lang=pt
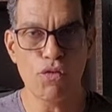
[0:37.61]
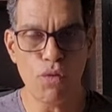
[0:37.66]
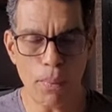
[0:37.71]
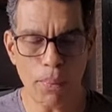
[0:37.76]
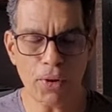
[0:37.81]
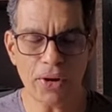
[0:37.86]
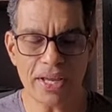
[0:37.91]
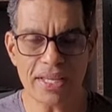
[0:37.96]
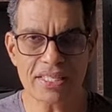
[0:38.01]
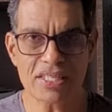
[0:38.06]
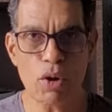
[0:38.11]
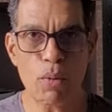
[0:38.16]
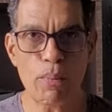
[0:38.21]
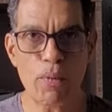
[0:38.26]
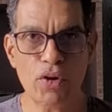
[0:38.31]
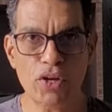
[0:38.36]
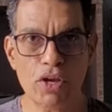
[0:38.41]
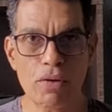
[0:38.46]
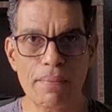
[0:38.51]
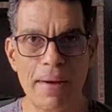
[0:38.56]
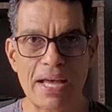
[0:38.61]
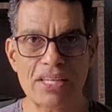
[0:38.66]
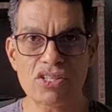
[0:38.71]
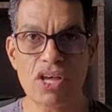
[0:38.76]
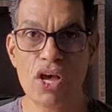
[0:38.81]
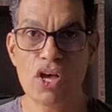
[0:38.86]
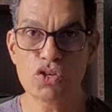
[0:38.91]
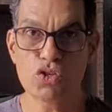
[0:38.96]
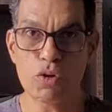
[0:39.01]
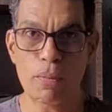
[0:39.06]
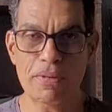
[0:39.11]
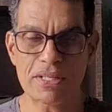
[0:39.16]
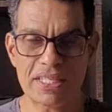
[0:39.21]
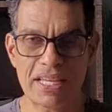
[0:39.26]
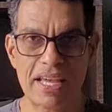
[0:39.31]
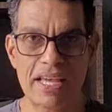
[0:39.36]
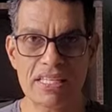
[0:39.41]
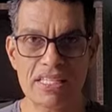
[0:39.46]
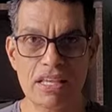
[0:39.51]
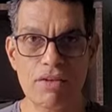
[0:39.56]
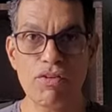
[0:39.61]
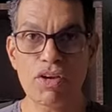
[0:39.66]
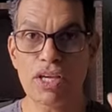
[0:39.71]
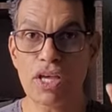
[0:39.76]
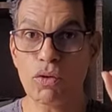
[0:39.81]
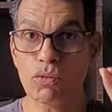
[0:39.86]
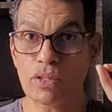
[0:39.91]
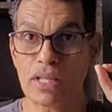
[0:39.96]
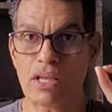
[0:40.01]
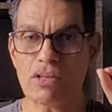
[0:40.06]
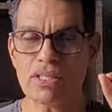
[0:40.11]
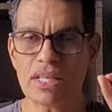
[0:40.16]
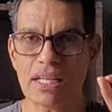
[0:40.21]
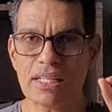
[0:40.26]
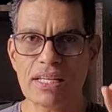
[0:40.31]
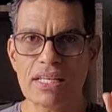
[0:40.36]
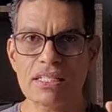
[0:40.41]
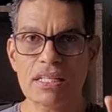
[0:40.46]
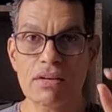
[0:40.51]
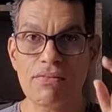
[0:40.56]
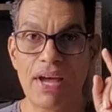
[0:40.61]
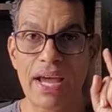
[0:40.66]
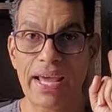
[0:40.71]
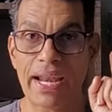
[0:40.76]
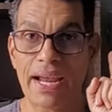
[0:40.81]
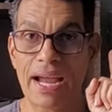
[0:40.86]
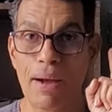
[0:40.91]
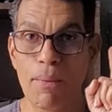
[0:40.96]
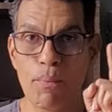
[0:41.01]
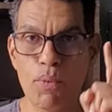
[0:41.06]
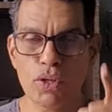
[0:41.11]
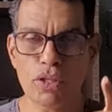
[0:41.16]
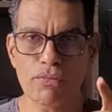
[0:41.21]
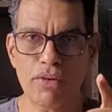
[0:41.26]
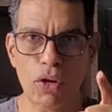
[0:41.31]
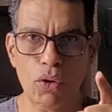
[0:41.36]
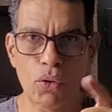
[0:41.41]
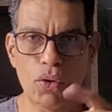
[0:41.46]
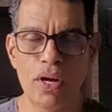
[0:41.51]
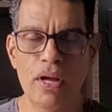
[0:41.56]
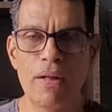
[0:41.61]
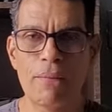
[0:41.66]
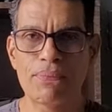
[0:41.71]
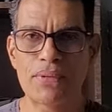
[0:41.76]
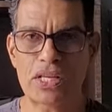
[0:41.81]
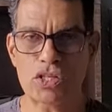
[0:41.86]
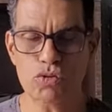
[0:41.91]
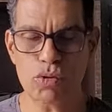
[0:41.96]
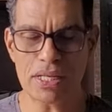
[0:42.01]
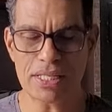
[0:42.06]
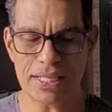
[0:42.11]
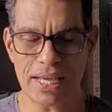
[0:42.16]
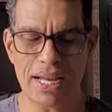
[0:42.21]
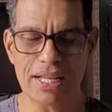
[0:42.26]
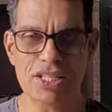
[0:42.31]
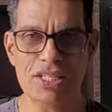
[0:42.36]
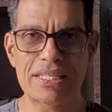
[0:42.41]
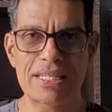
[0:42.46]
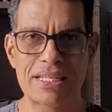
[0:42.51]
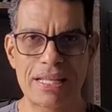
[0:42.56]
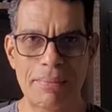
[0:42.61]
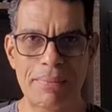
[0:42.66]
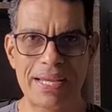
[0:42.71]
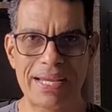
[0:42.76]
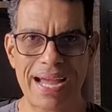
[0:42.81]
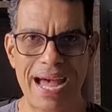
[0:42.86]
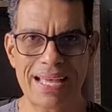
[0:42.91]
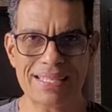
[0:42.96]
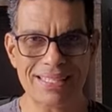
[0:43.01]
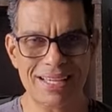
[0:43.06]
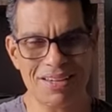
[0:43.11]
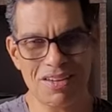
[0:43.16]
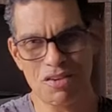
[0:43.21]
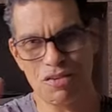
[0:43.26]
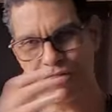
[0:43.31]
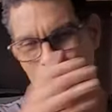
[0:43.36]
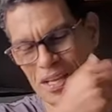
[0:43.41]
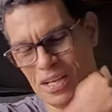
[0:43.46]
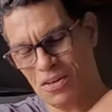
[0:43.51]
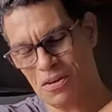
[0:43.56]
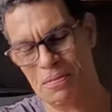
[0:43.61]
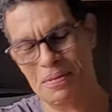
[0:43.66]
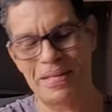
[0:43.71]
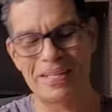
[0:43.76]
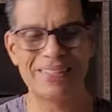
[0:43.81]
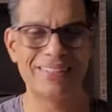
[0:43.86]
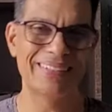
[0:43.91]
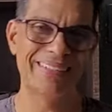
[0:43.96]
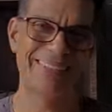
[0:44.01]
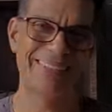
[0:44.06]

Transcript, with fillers: Vamos conhecer um pouco pouquinho mais sobre esse receiver que eu tenho certeza que vai agregar muito valor na sua sala de cinema em casa? Vem comigo!